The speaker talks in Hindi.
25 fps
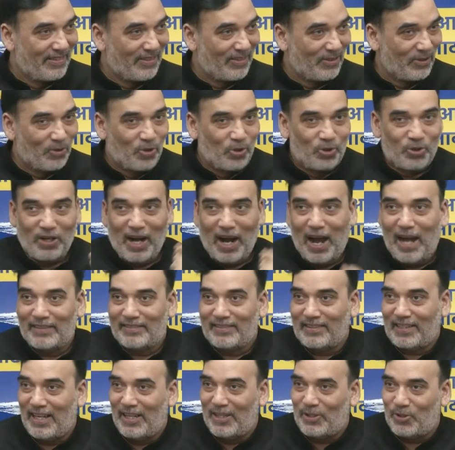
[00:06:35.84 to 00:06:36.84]

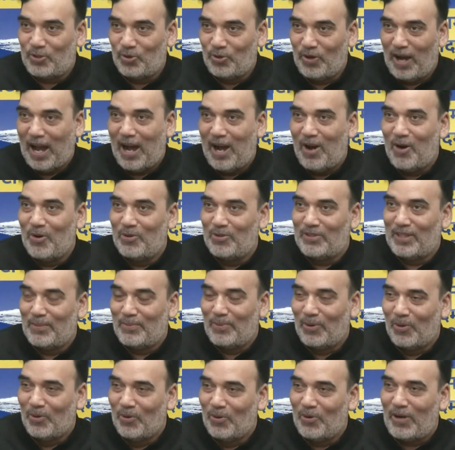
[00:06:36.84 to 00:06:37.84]
गुजरात के चुनाव जब
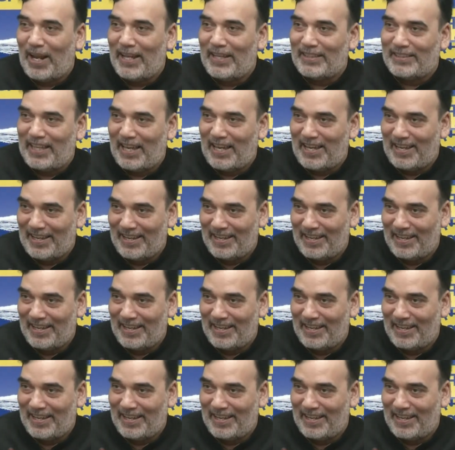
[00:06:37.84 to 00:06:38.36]
हो रहे थे